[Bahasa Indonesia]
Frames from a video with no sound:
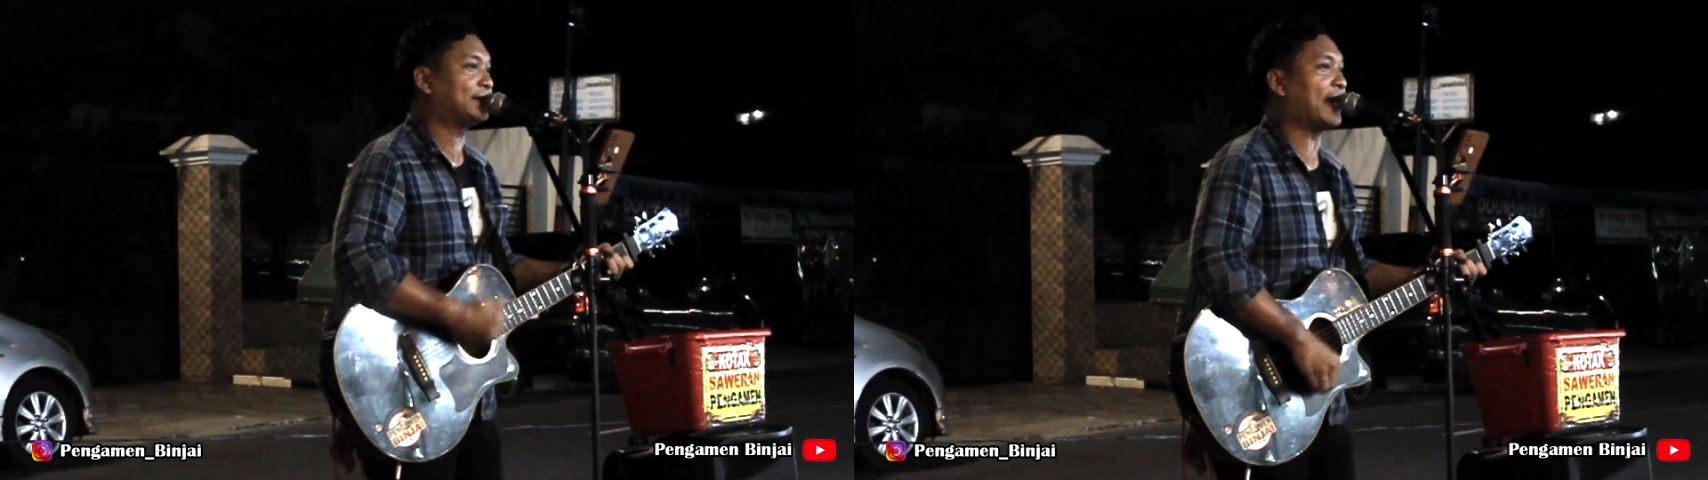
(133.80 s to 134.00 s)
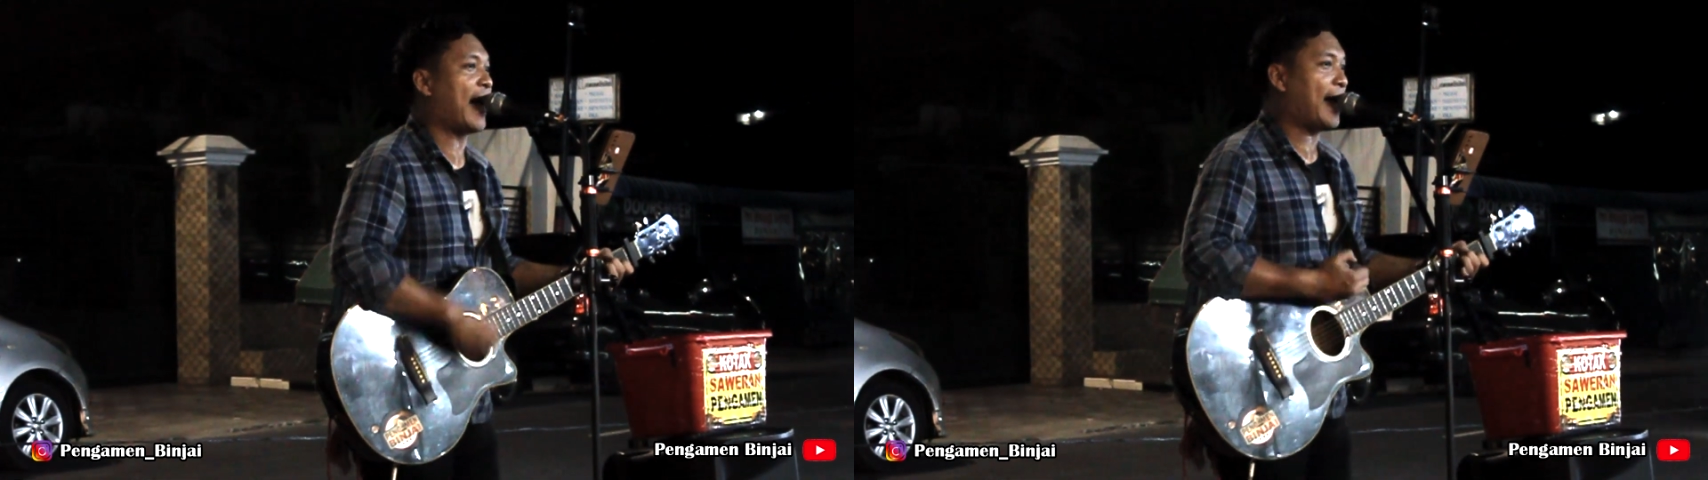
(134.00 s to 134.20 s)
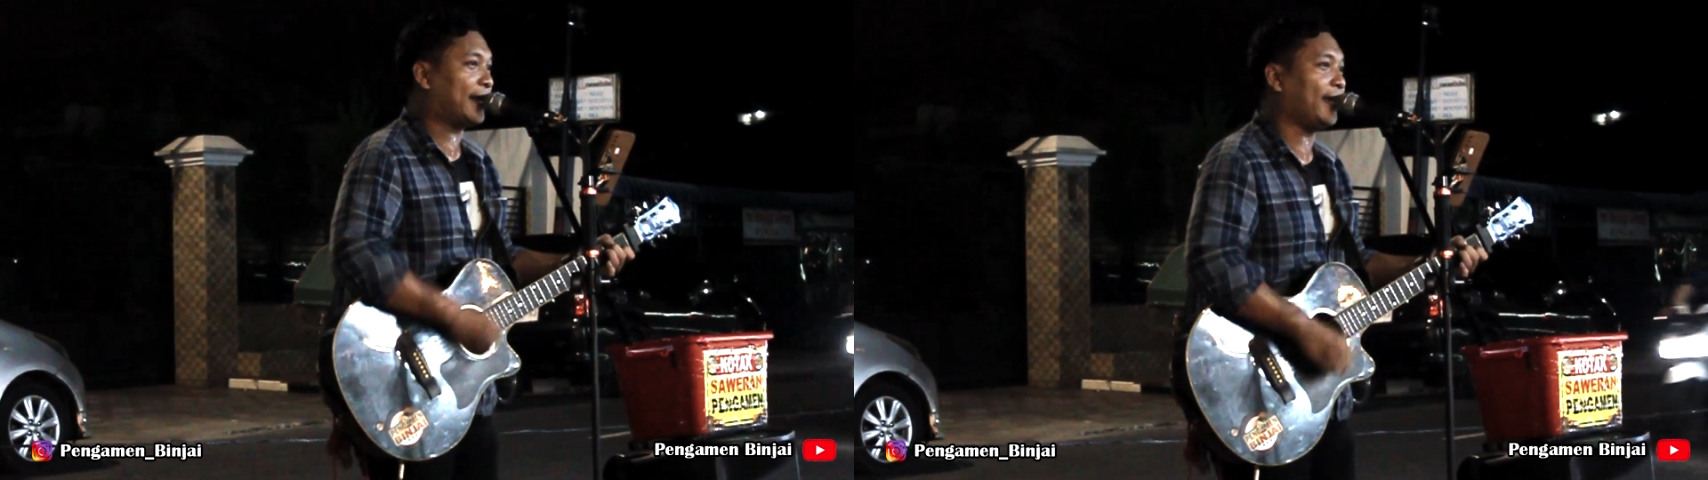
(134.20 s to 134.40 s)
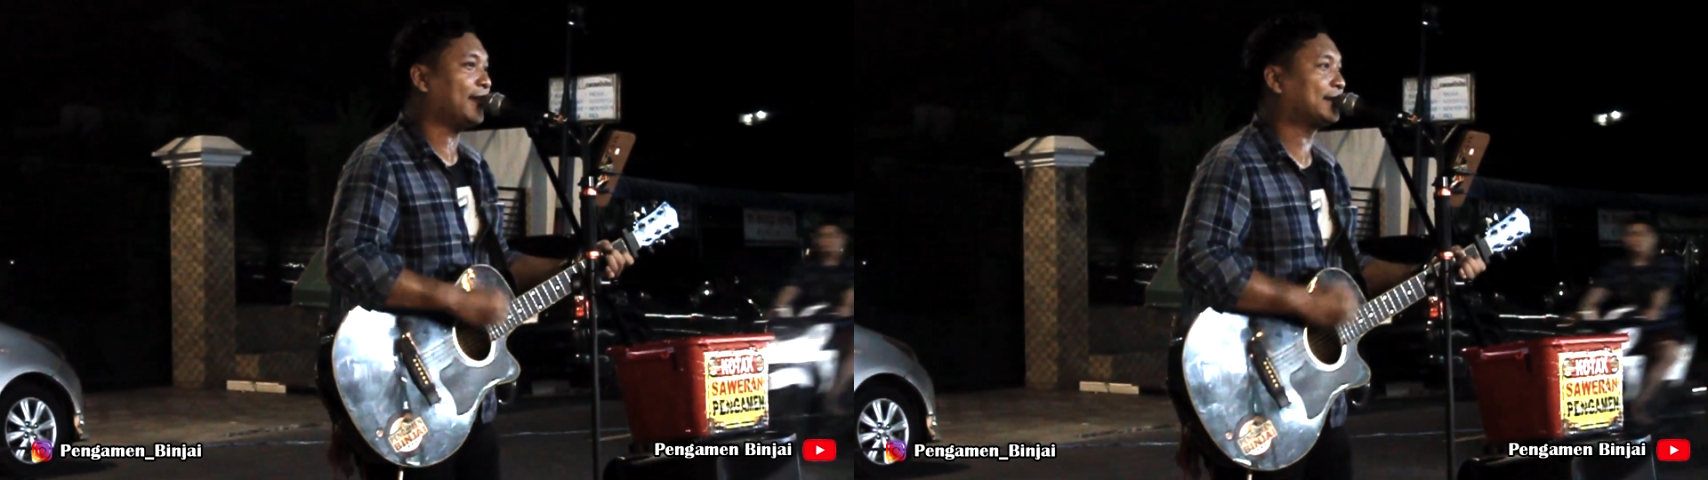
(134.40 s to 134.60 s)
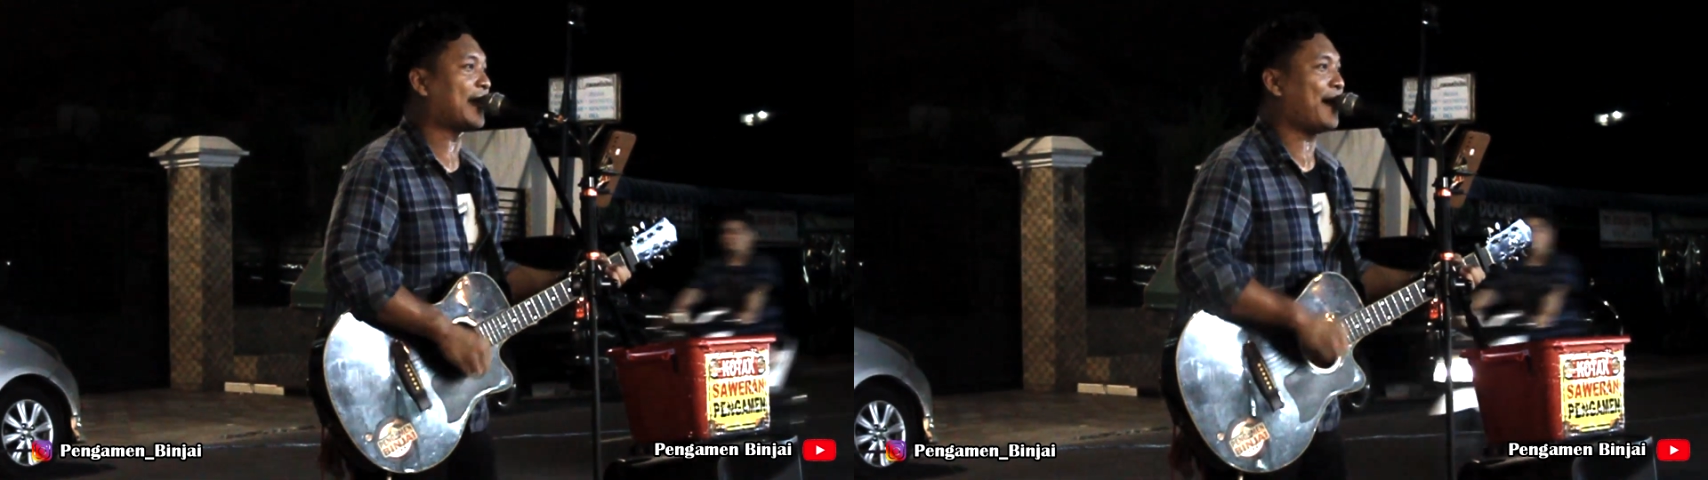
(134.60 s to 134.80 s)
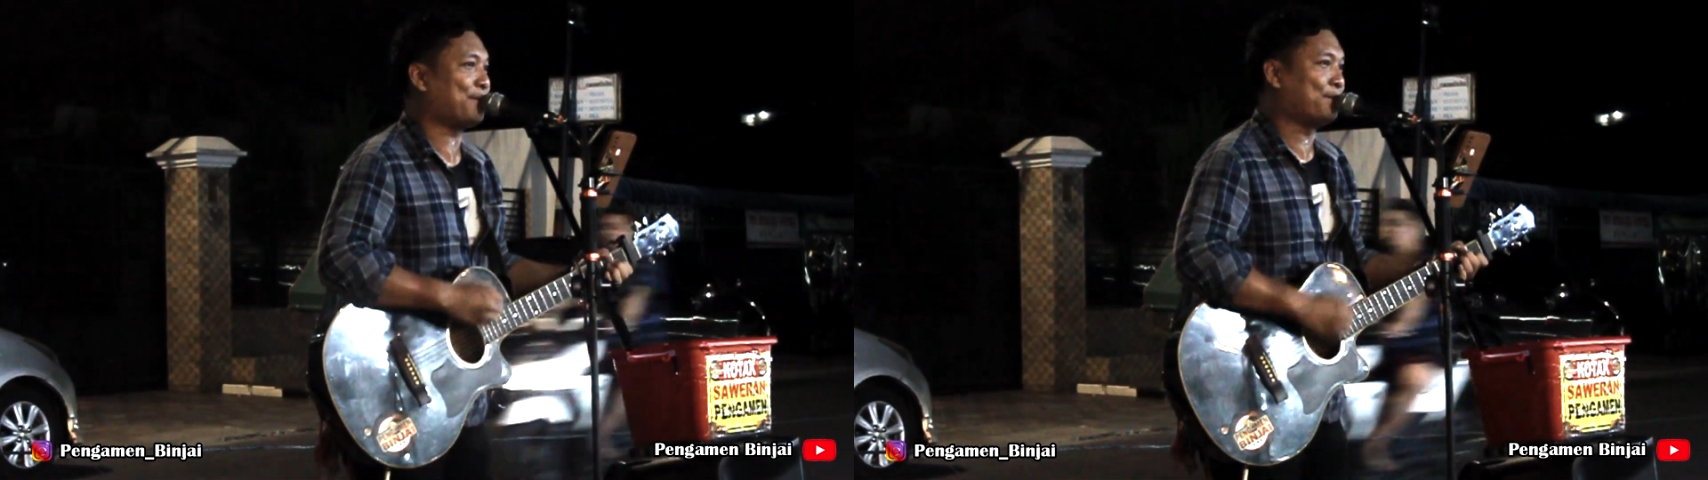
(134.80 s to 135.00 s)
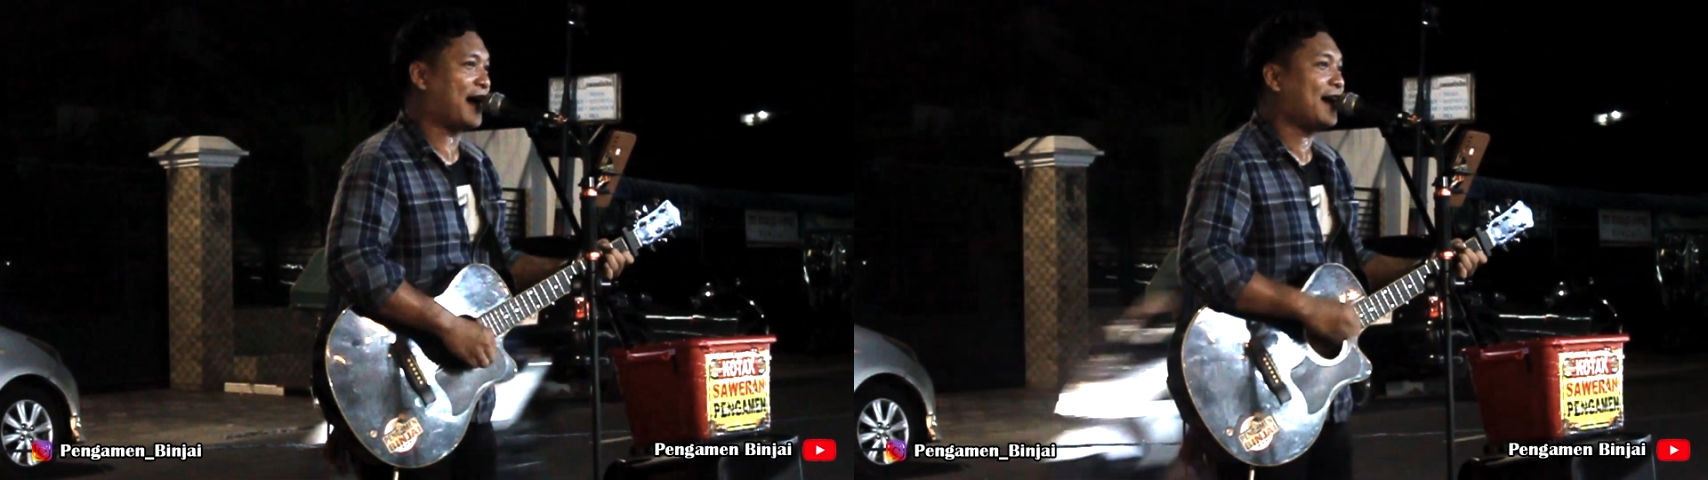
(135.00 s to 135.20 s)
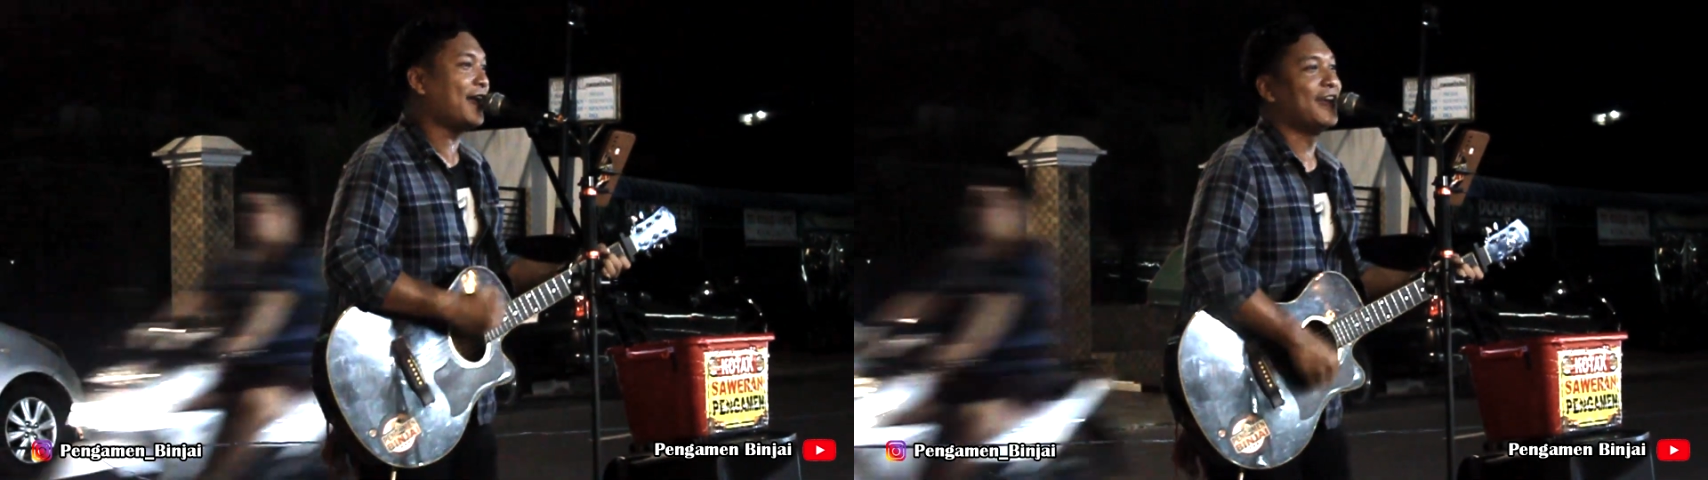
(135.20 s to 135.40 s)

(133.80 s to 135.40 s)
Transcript: tarik tambang